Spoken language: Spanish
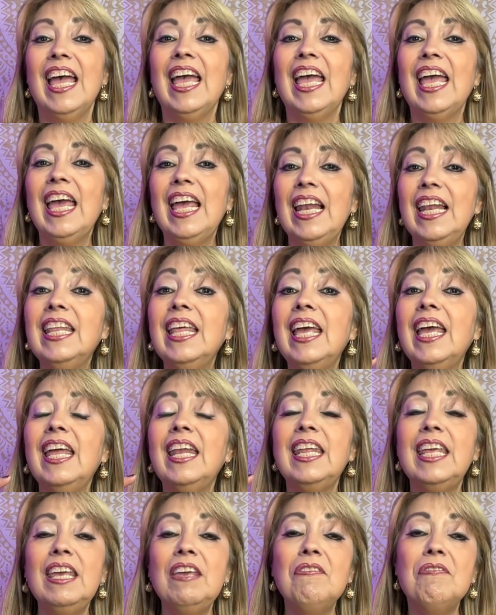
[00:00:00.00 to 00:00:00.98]
él
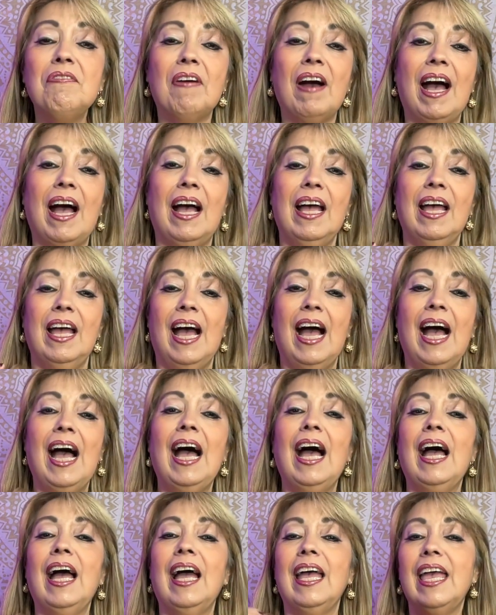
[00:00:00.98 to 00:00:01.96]
deriva
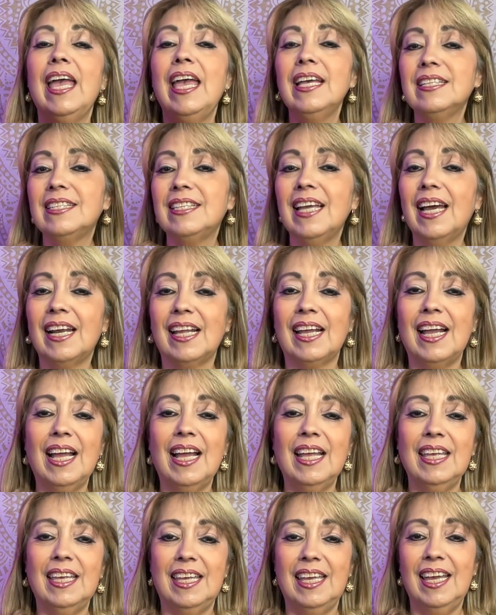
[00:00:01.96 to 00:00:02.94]
a este
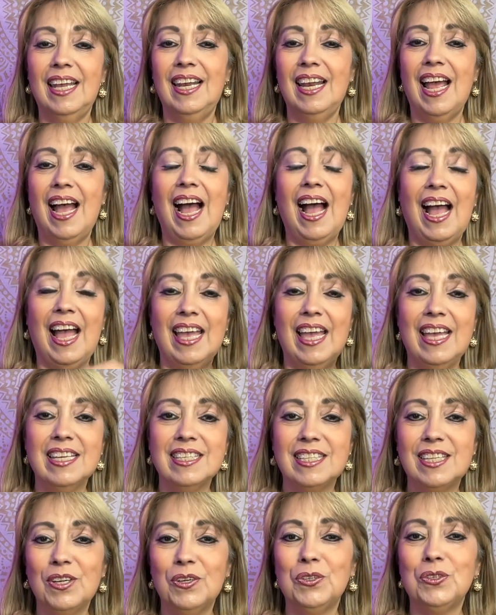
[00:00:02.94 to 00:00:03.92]
arcángel, a
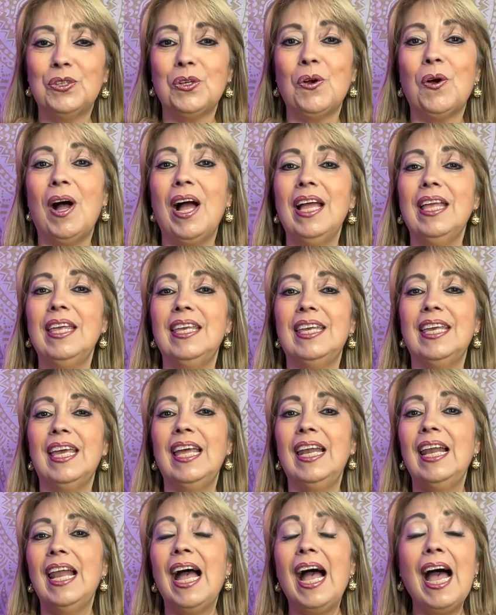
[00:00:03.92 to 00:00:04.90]
este otro
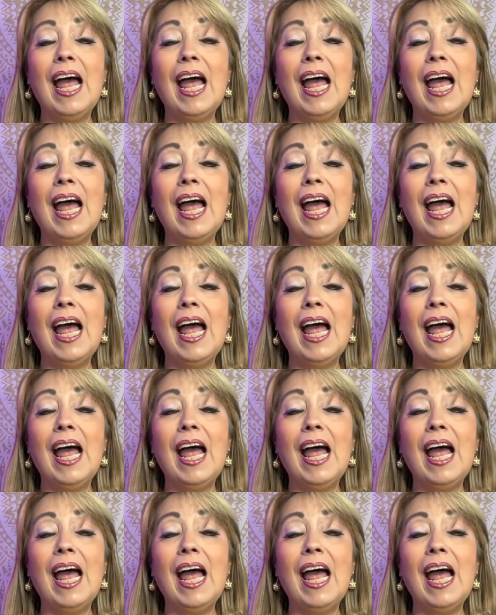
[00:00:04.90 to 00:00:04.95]
ángel,